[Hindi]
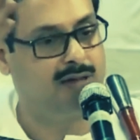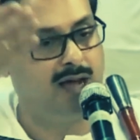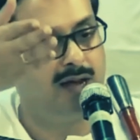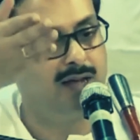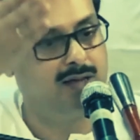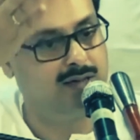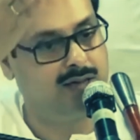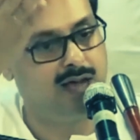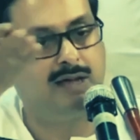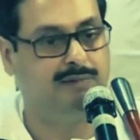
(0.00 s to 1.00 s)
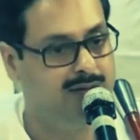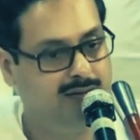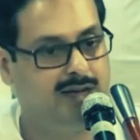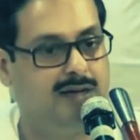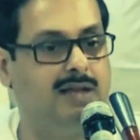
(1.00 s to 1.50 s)
खाना खा के फिर
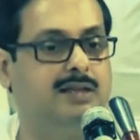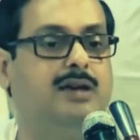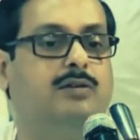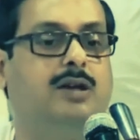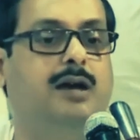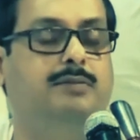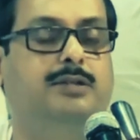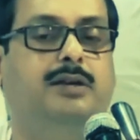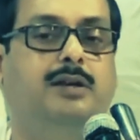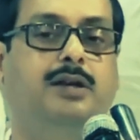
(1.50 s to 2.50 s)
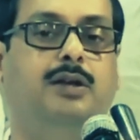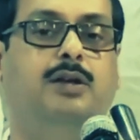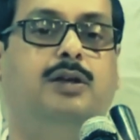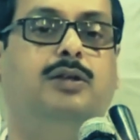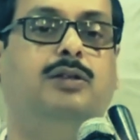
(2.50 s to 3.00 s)
निकलना था कोई काम से
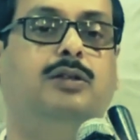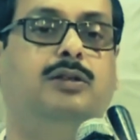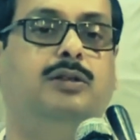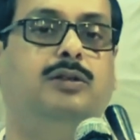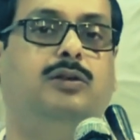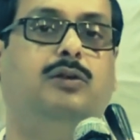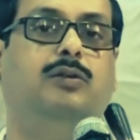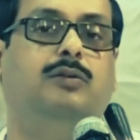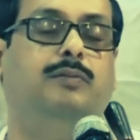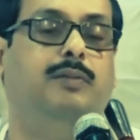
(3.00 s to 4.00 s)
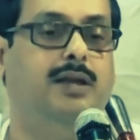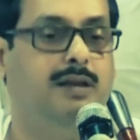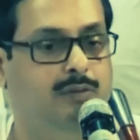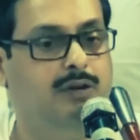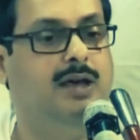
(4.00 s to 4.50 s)
तो मैंने
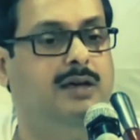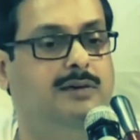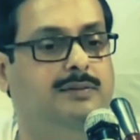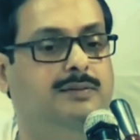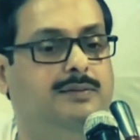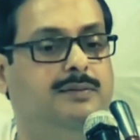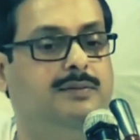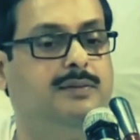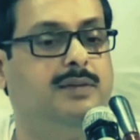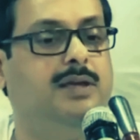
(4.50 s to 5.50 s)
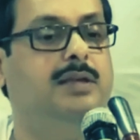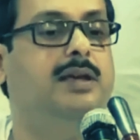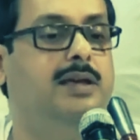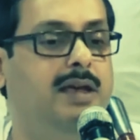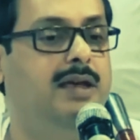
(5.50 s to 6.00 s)
बोला कि
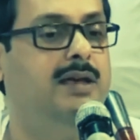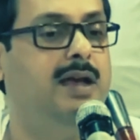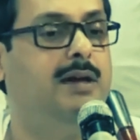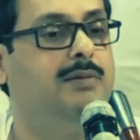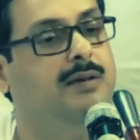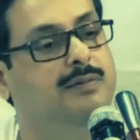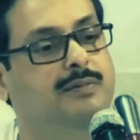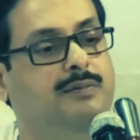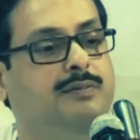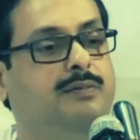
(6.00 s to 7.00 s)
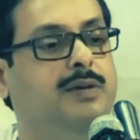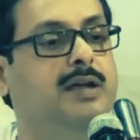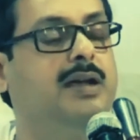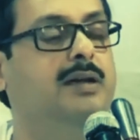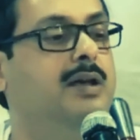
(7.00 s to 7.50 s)
देखिए आपका
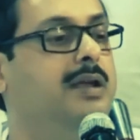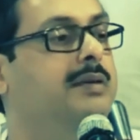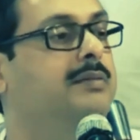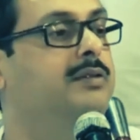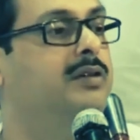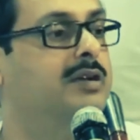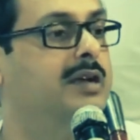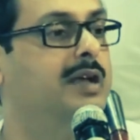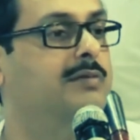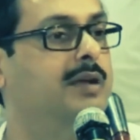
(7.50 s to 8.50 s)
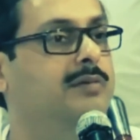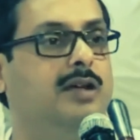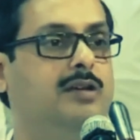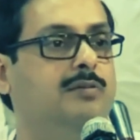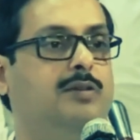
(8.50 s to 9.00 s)
बेटा के बारे में डॉक्टर क्या बोला
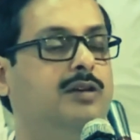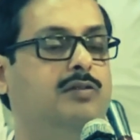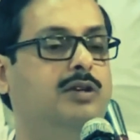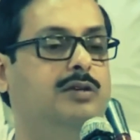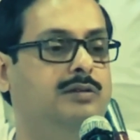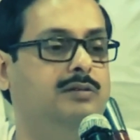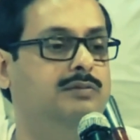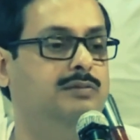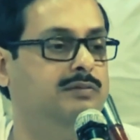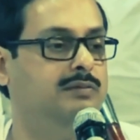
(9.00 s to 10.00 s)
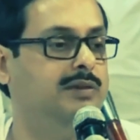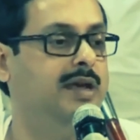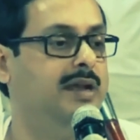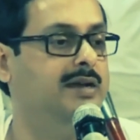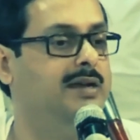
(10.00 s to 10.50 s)
डॉक्टर बोला कोई
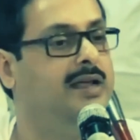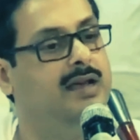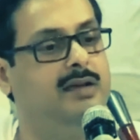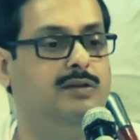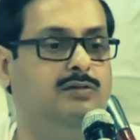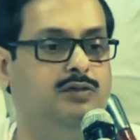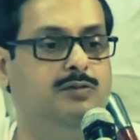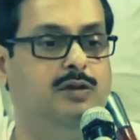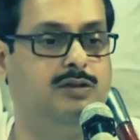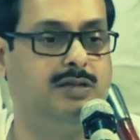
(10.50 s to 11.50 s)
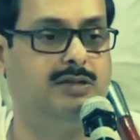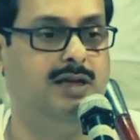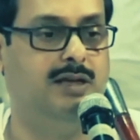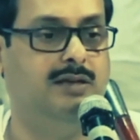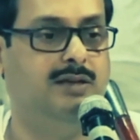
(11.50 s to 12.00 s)
गारंटी नहीं है कुछ भी हो सकता
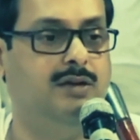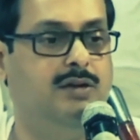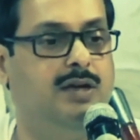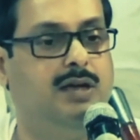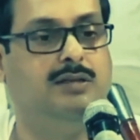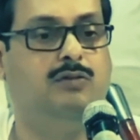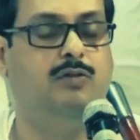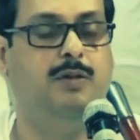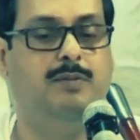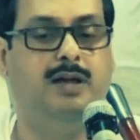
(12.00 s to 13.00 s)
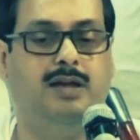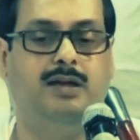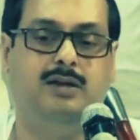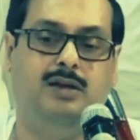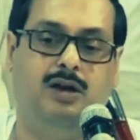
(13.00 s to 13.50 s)
है एकदम कोमा में है
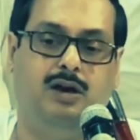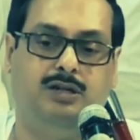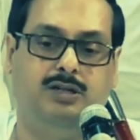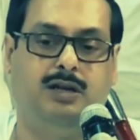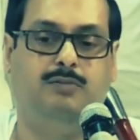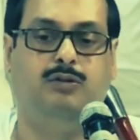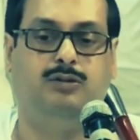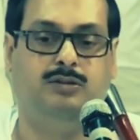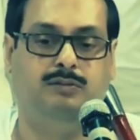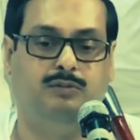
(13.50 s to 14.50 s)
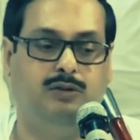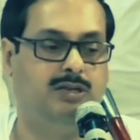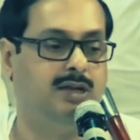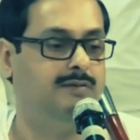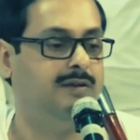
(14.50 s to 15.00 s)
और जहर बहुत बुरी
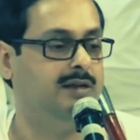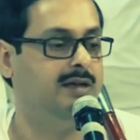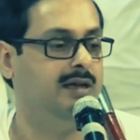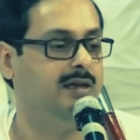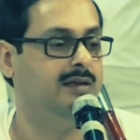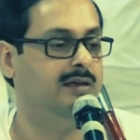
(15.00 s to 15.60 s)
तरह फैल गया है